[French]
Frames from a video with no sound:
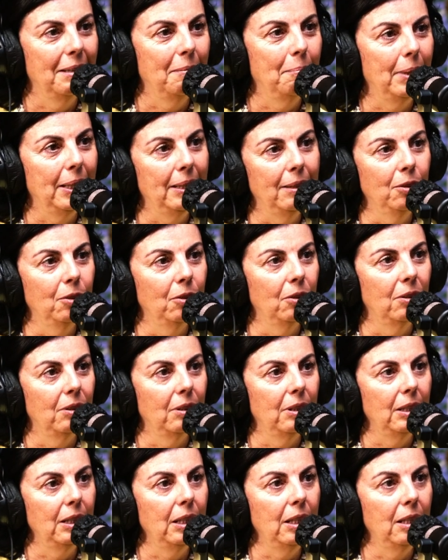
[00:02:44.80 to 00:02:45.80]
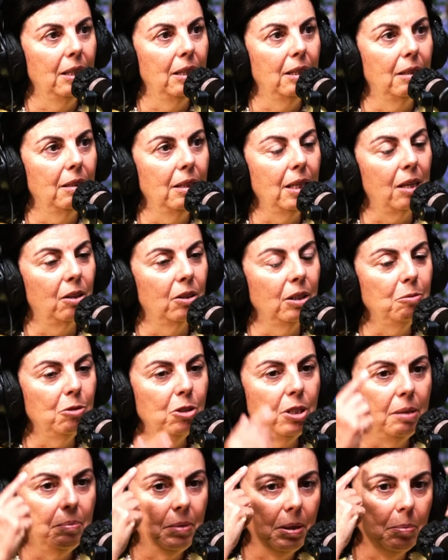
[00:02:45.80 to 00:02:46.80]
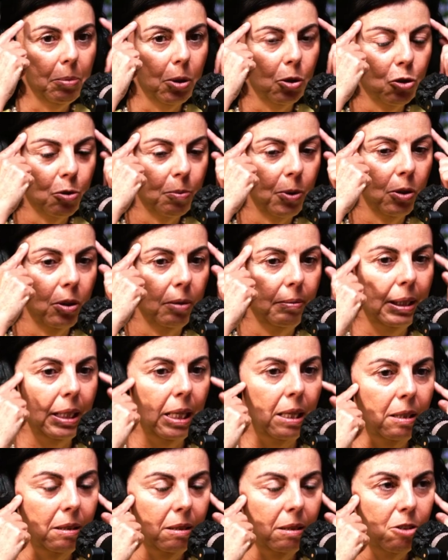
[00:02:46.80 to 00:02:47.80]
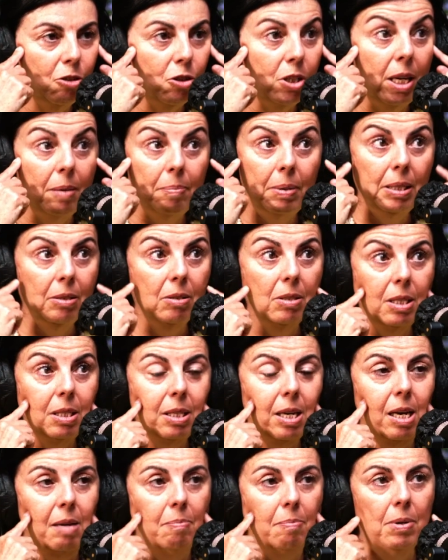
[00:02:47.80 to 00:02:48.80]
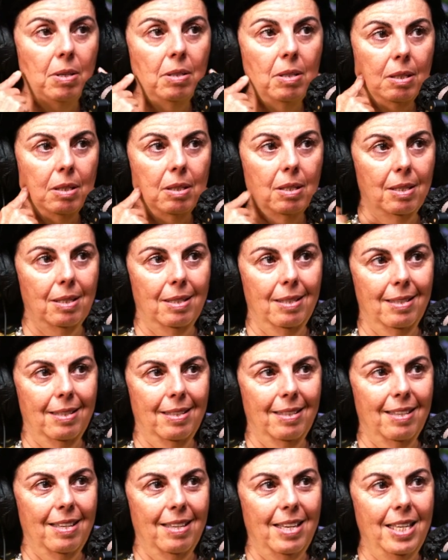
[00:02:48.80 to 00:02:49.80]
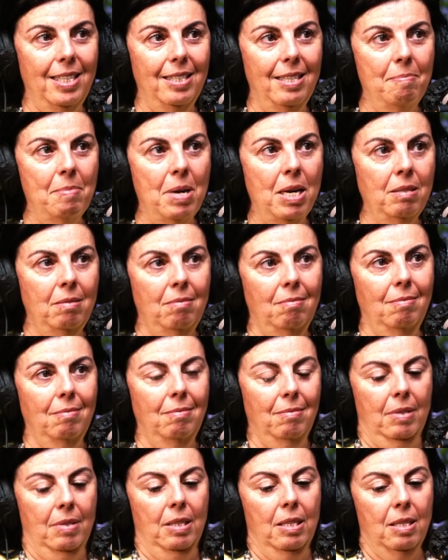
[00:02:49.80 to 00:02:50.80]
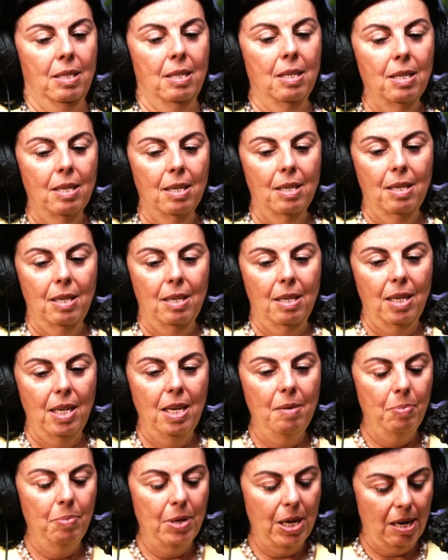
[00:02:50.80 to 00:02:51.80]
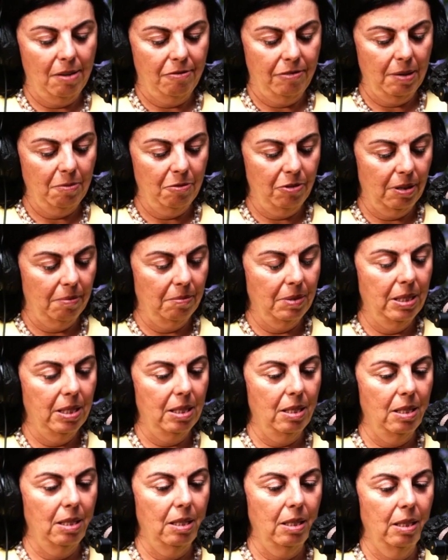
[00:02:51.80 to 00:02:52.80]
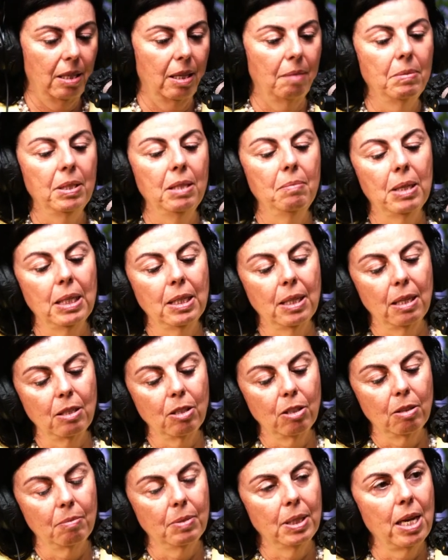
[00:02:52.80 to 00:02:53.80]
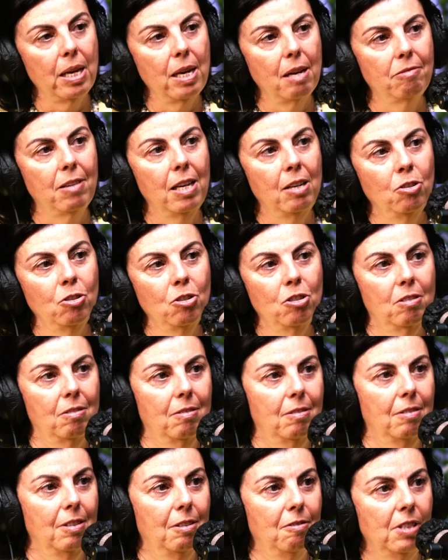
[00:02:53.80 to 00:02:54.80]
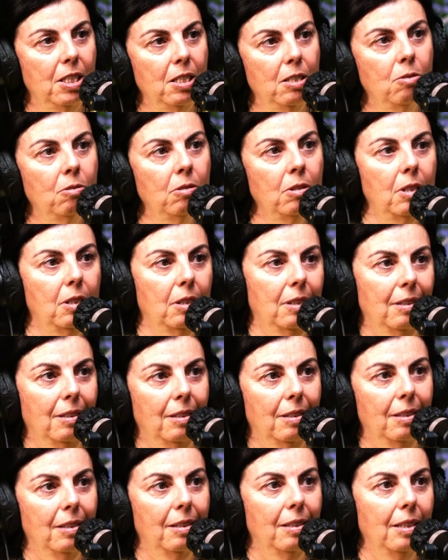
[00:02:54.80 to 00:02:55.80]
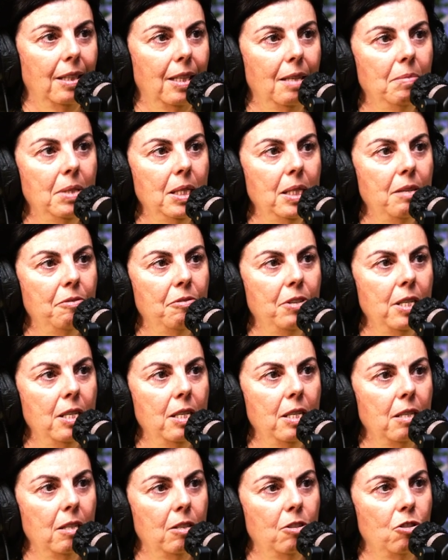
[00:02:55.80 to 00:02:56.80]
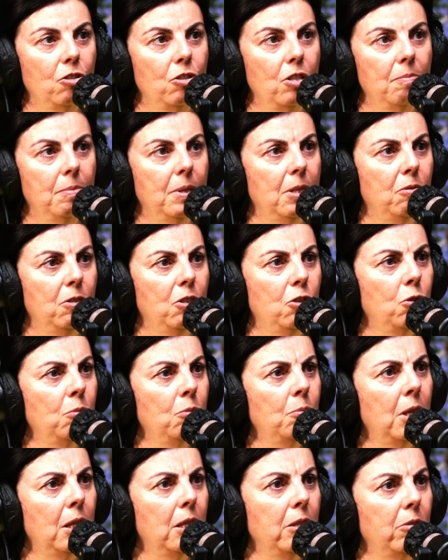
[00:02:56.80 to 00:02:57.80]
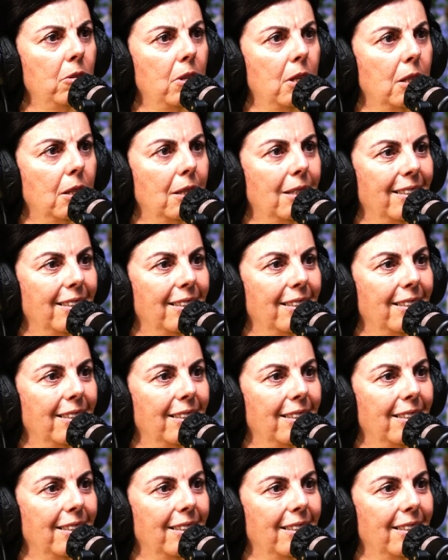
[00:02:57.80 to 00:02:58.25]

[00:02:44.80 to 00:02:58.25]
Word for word: Parce que, alors il me faisait des petits branchements comme ça. Je ne savais pas ce que c'était à l'époque, avec ses mains. Et puis à la fin, il me fait un petit, un petit massage comme ça de la phalange, 20 secondes. il me dit, c'est fini. Je mes mais fiche de moi là, celui-là.